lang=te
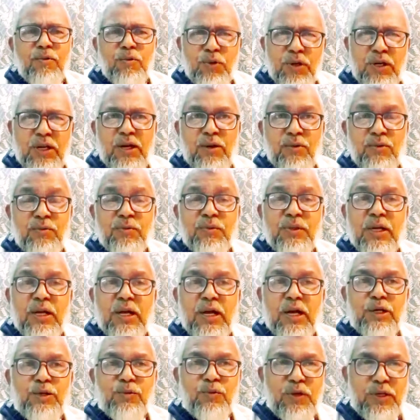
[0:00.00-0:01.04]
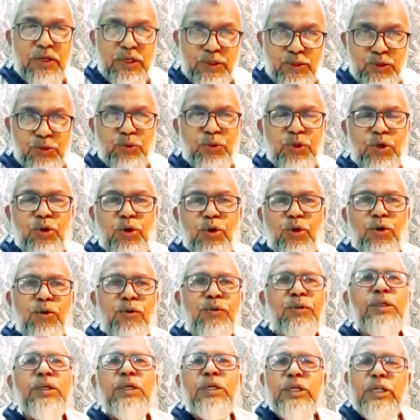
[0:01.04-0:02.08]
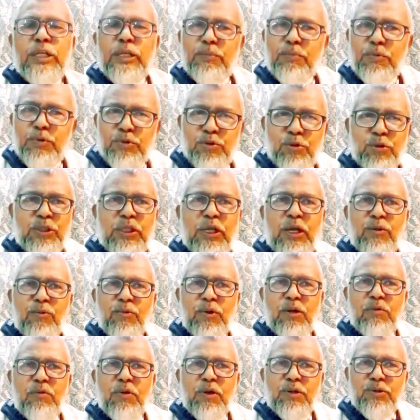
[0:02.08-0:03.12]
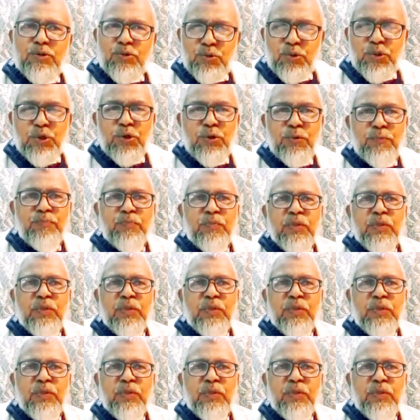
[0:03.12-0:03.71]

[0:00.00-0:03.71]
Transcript: ఉన్నారు అటువంటి సూర్యుల్లో టీపు సుల్తాన్ కూడా ఒక సూర్యుడు